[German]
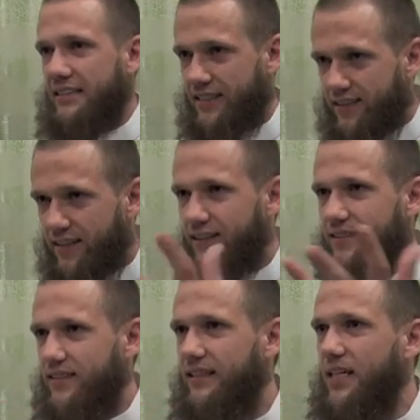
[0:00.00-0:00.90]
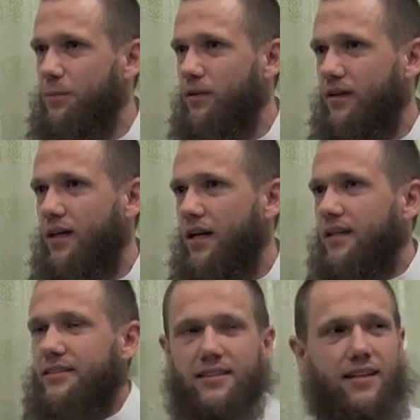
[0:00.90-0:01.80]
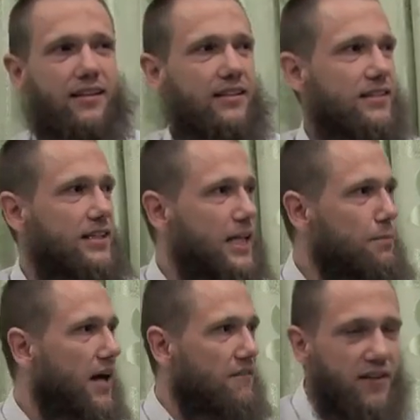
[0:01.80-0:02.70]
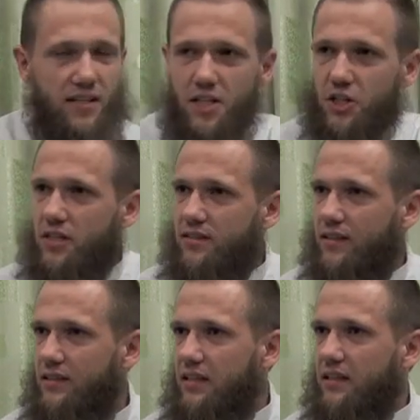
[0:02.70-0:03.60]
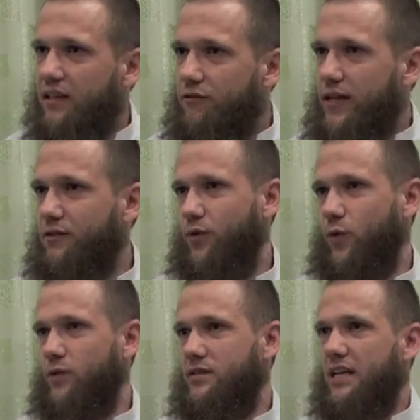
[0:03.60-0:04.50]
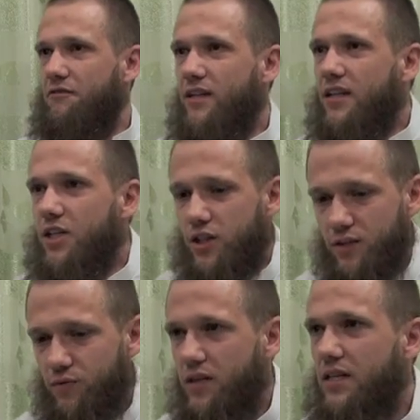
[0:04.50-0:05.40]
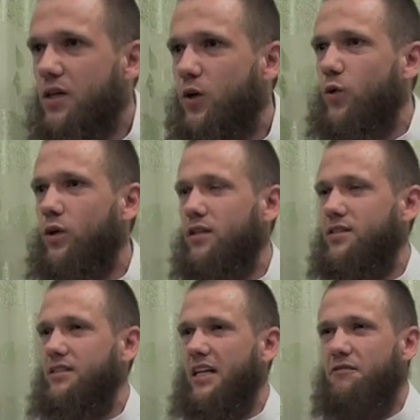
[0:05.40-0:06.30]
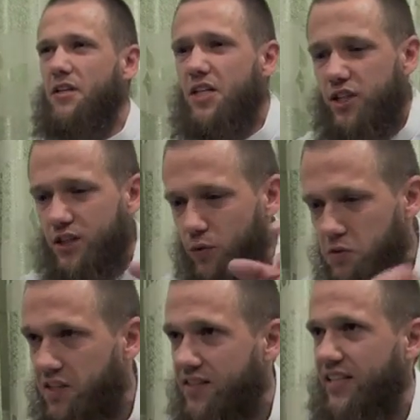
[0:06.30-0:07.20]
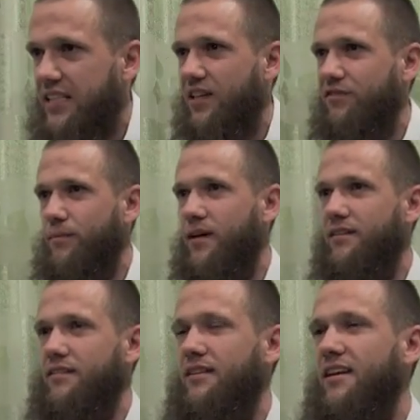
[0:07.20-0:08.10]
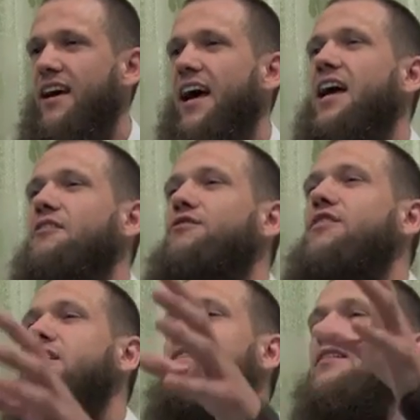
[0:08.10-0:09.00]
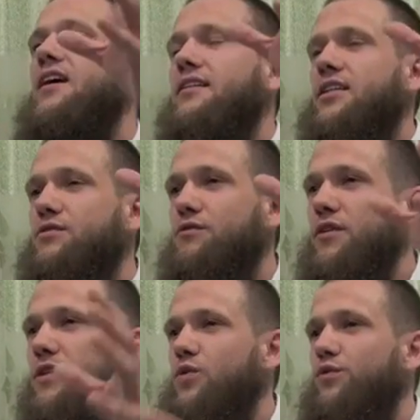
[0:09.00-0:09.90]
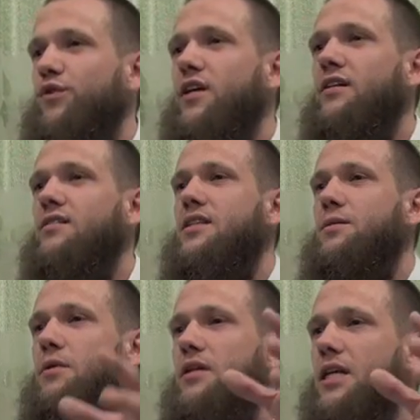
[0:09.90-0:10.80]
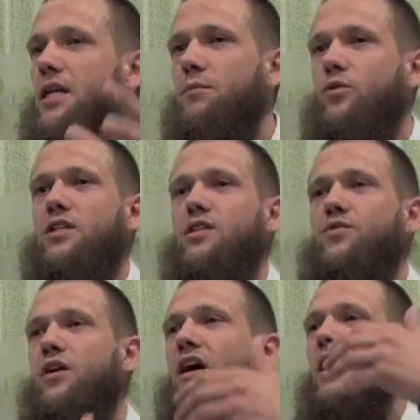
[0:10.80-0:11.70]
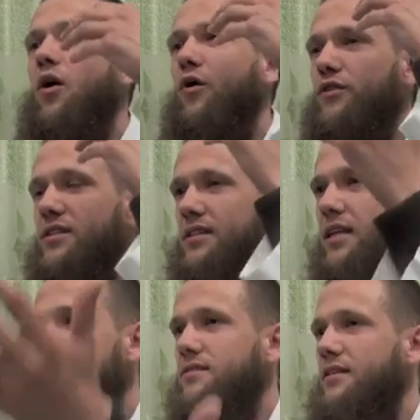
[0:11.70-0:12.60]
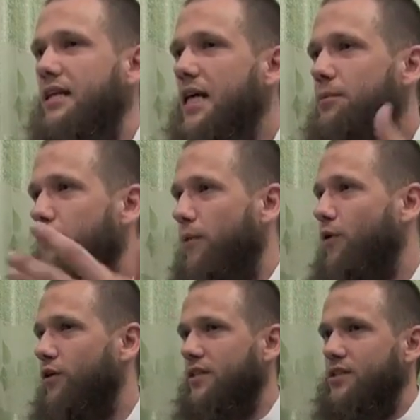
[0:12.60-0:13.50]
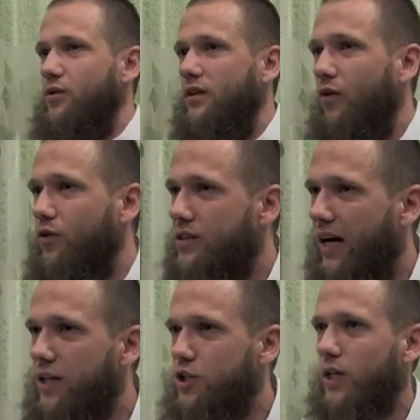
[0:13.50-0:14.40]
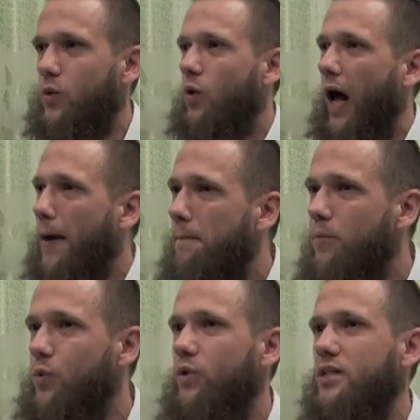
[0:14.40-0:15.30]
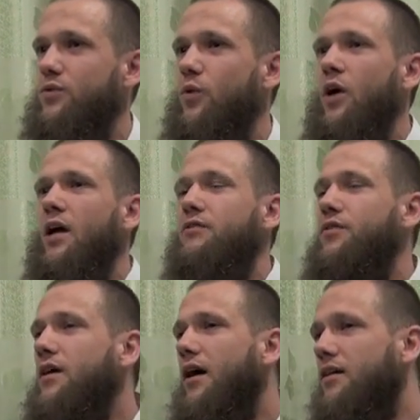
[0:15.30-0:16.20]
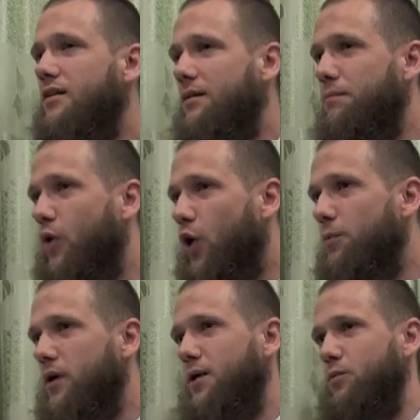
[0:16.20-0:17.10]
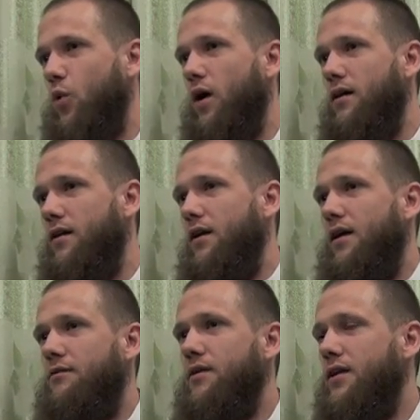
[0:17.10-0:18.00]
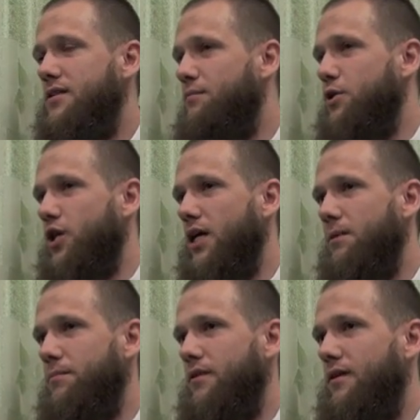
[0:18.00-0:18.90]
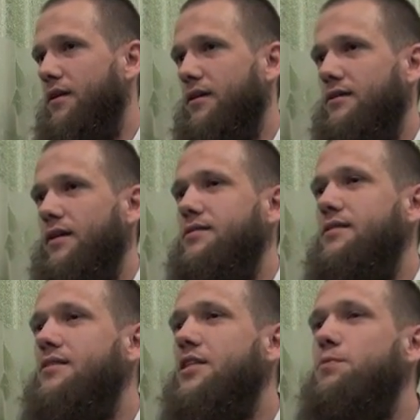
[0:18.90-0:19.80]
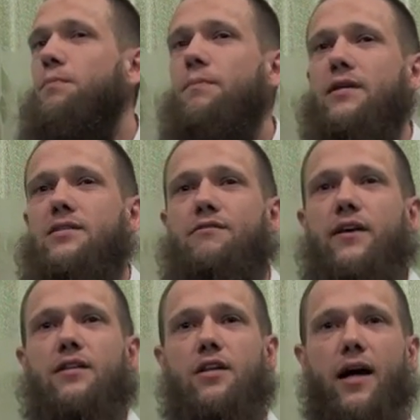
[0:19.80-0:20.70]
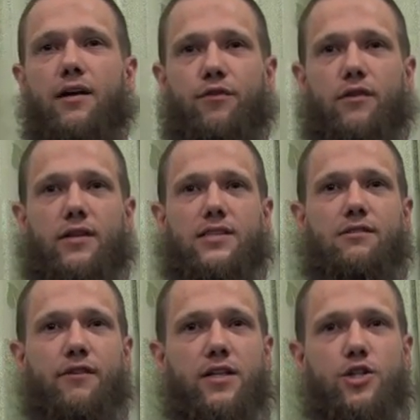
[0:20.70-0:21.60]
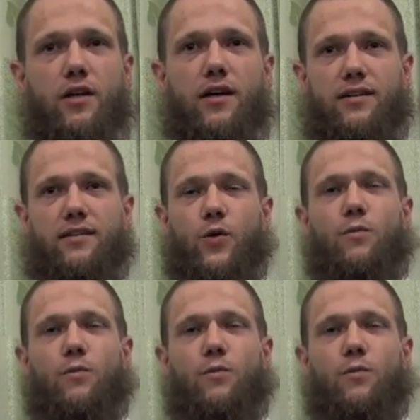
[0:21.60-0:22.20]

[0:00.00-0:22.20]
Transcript: Seht ihr diese Liebe? Seht ihr diese Liebe? Er will nicht diese niedere Welt für uns. Er will nicht, dass wir hier glücklich sind. Er will nicht, dass wir uns hier sesshaft machen. Er will, dass wir zufrieden sind mit ihm und dass wir auf das nächste Leben pochen, dass wir uns anstrengen und abmühen, dass wir, wie er die Gläubigen im Koran, wie er sie beschreibt, dass sie, sich, dass sie wetteifern, dass sie wettstreiten,